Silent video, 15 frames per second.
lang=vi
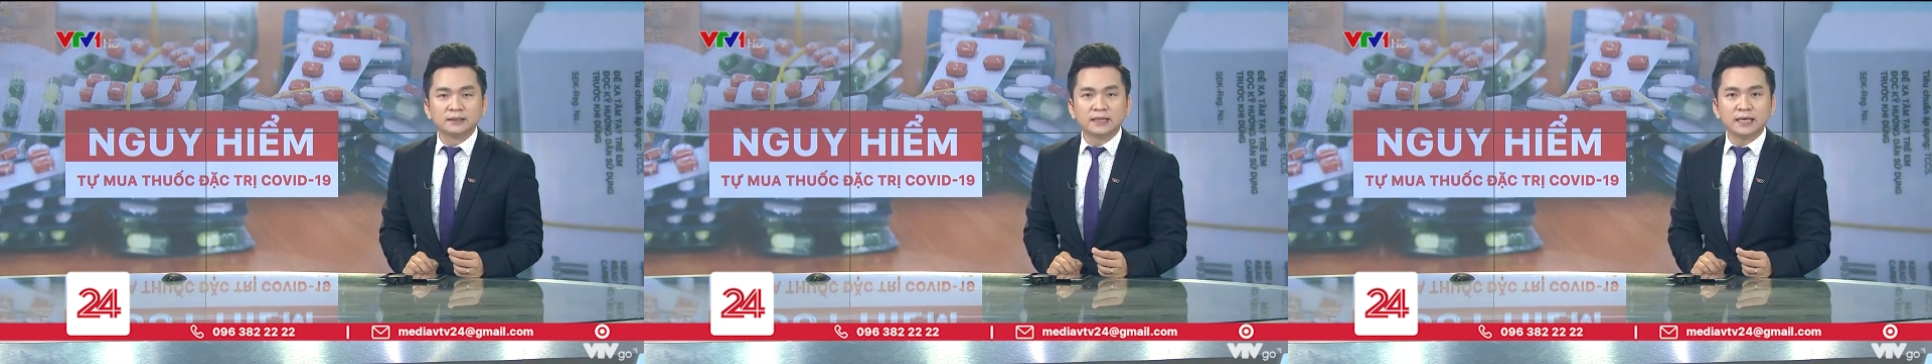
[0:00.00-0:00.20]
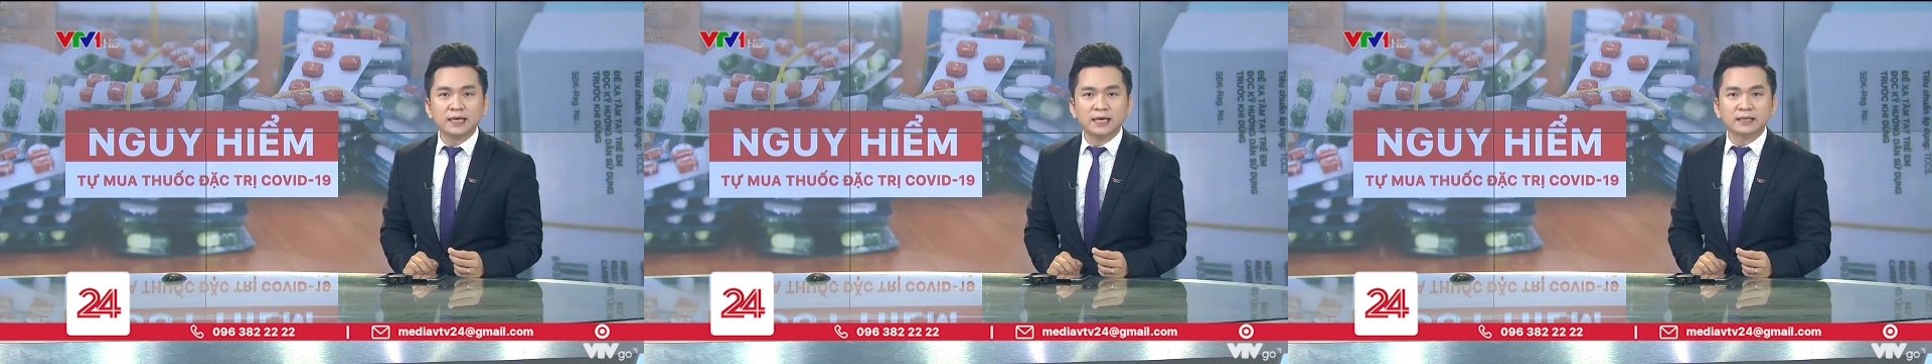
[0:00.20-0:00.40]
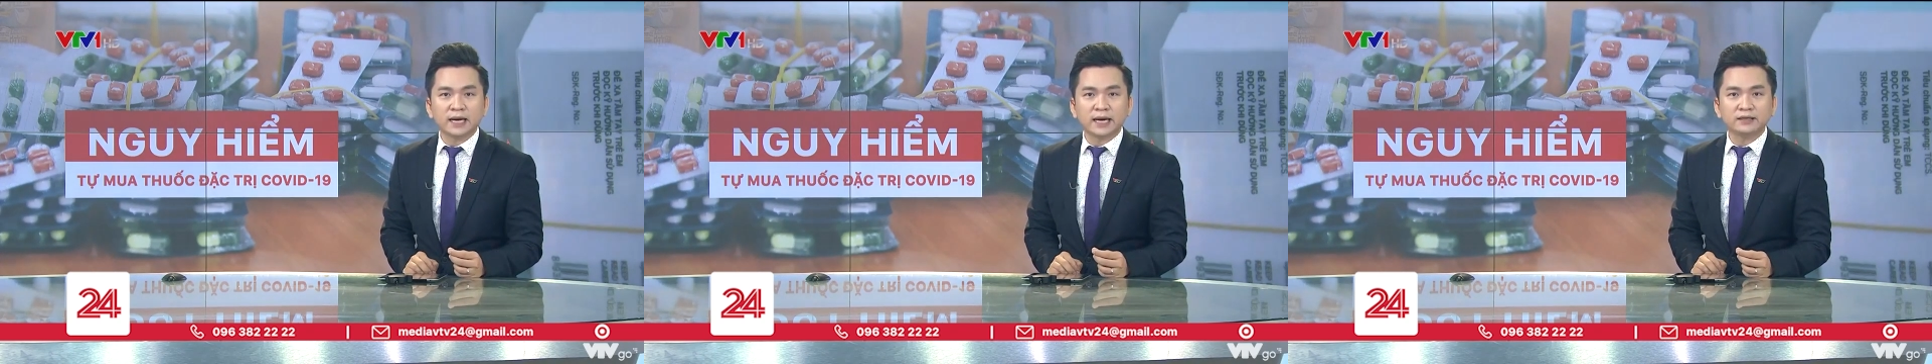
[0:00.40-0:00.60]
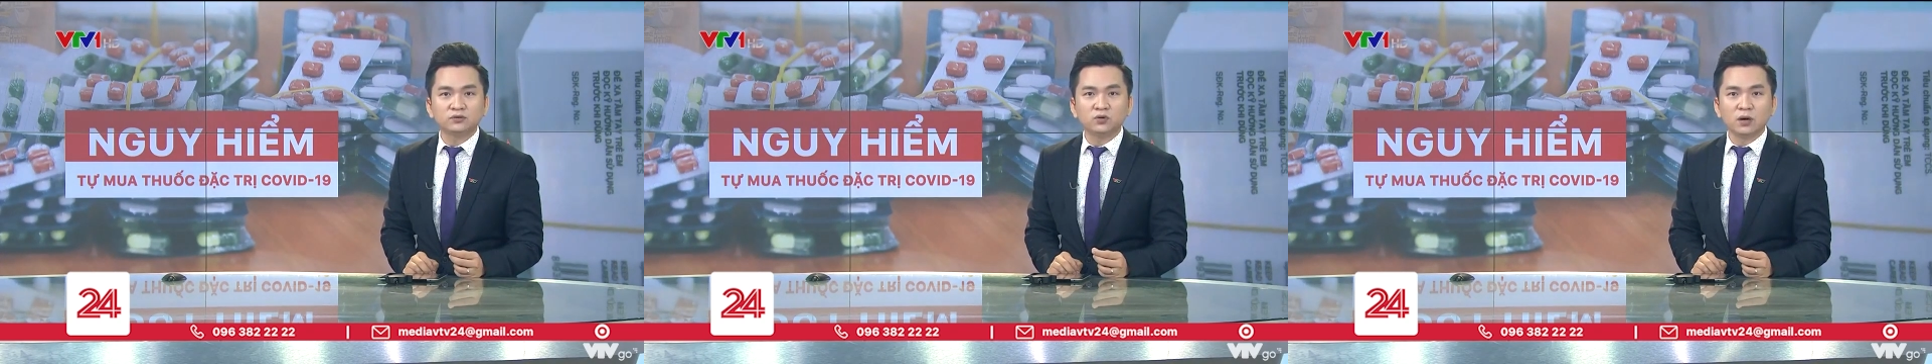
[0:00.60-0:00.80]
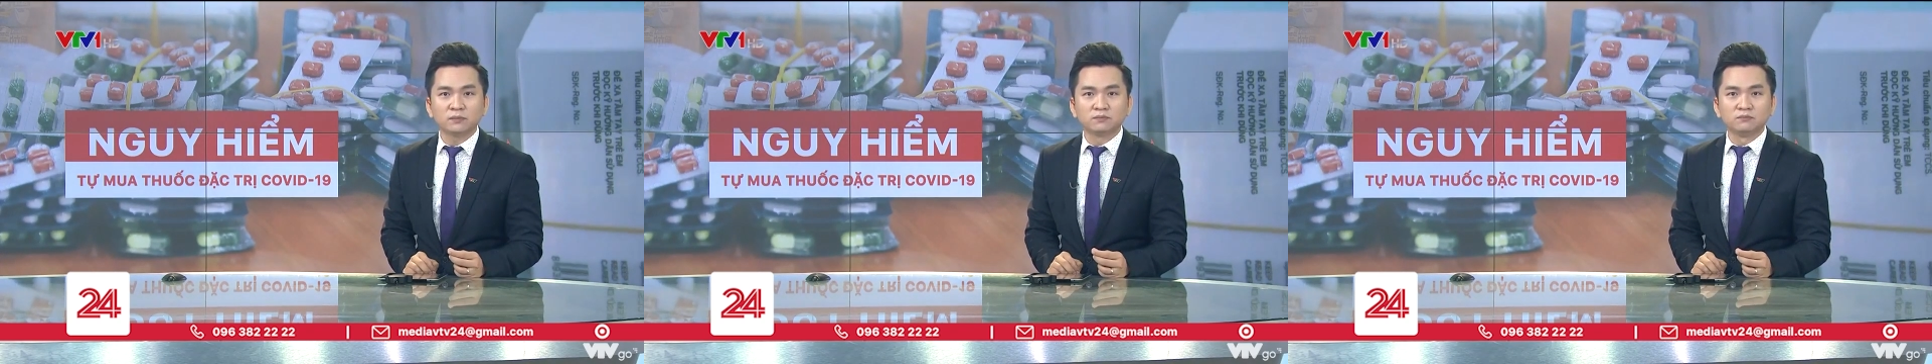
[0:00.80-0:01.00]
nên hiện nay
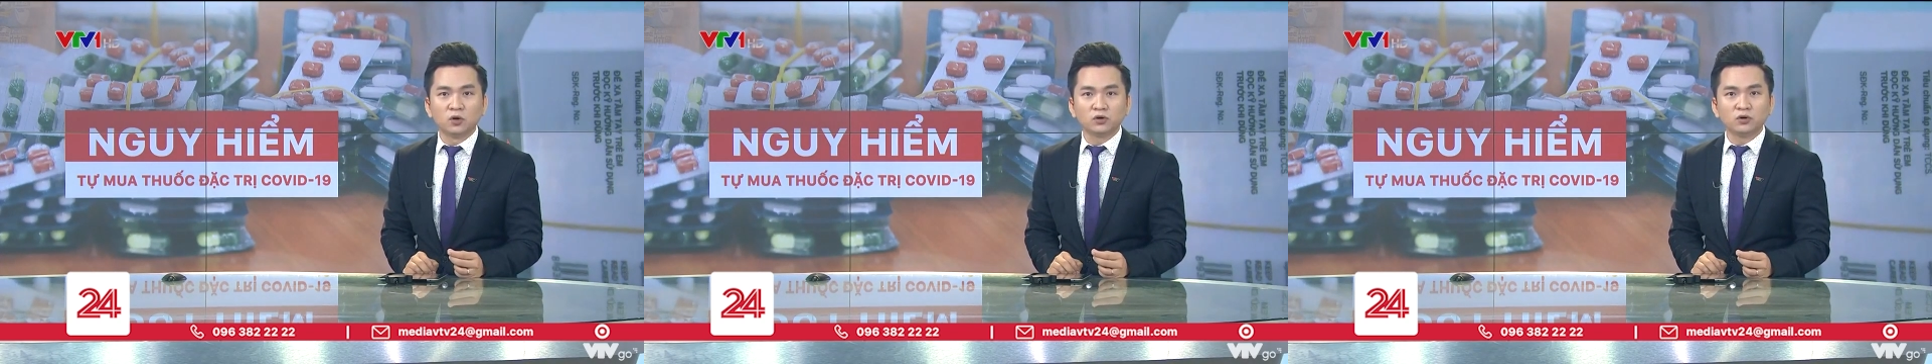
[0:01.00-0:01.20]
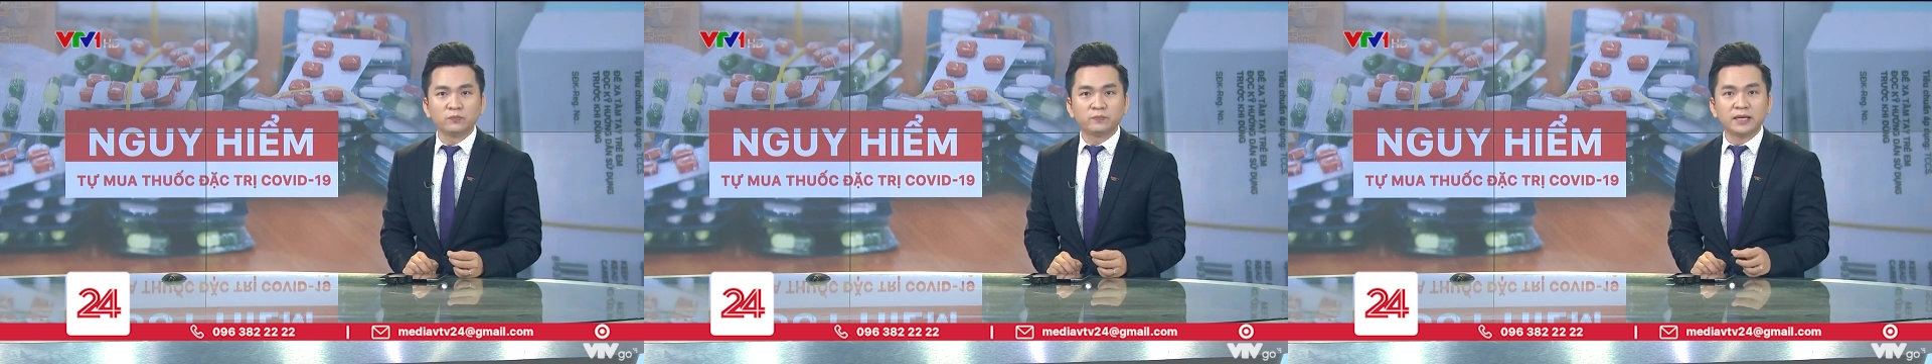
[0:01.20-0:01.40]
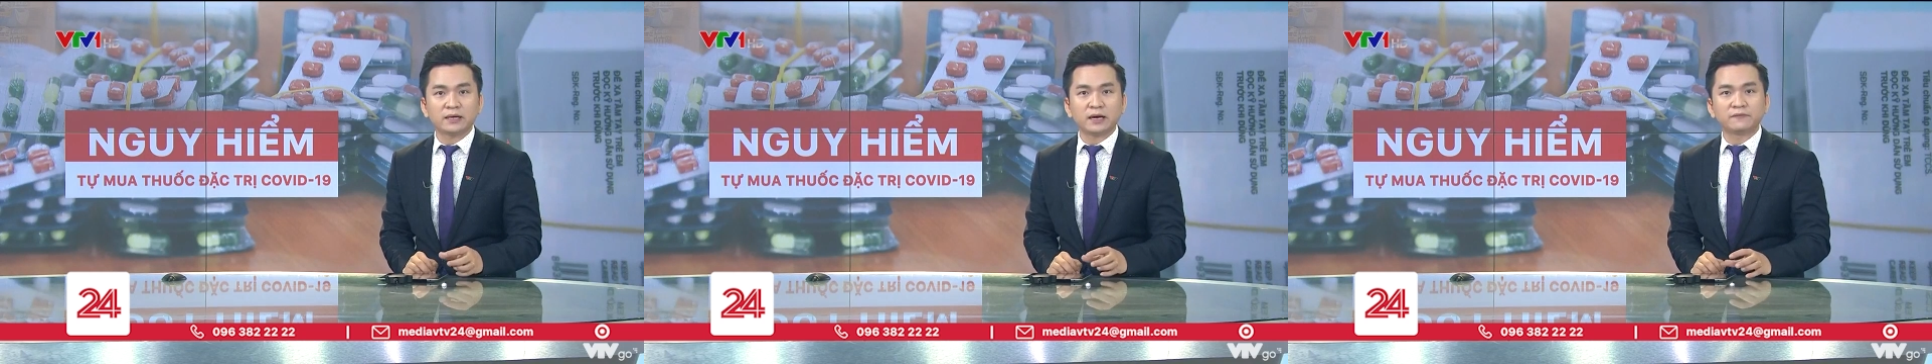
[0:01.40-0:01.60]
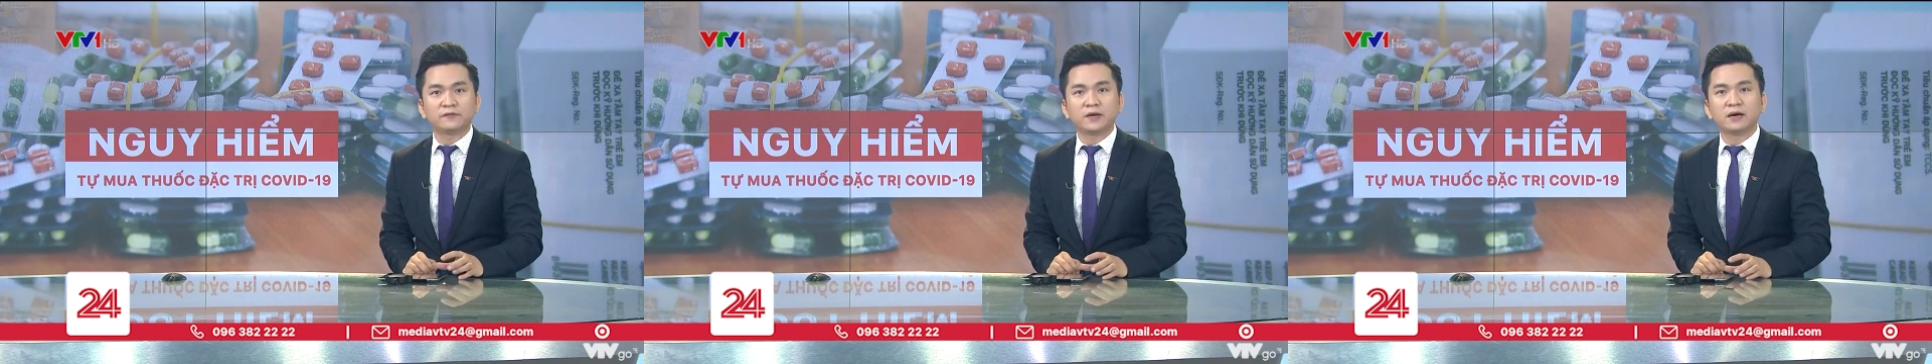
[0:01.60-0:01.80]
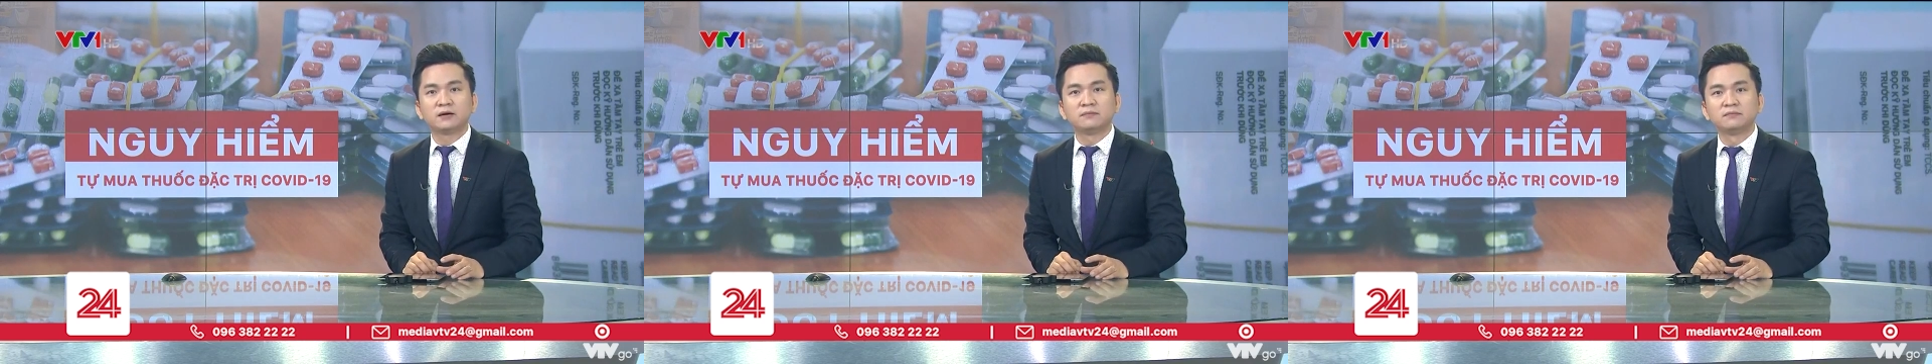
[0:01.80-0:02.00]
thuốc
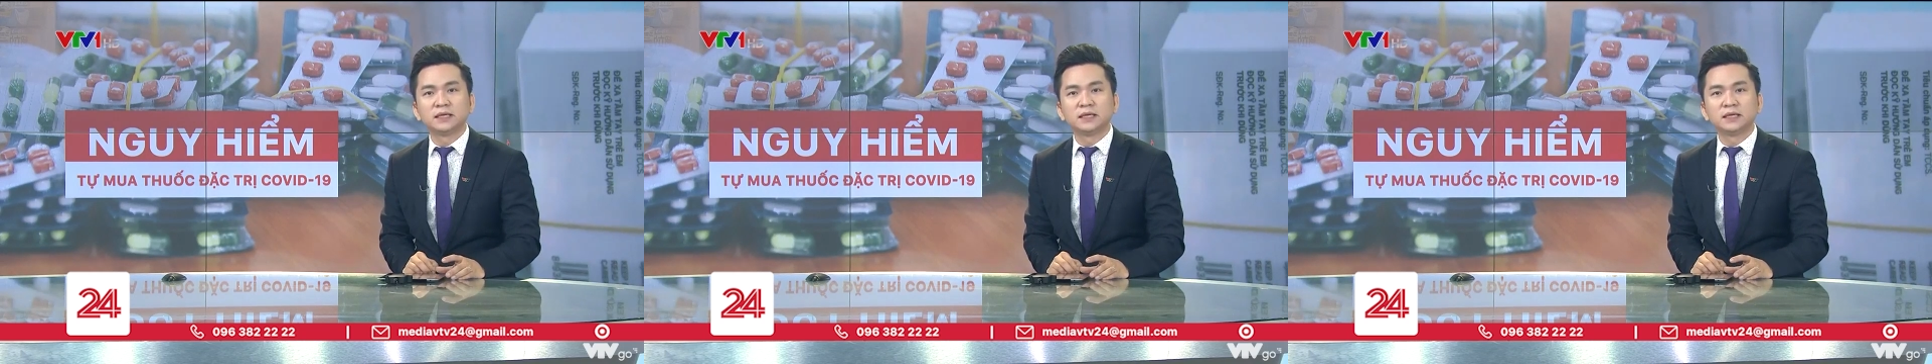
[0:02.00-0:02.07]
Monupiravir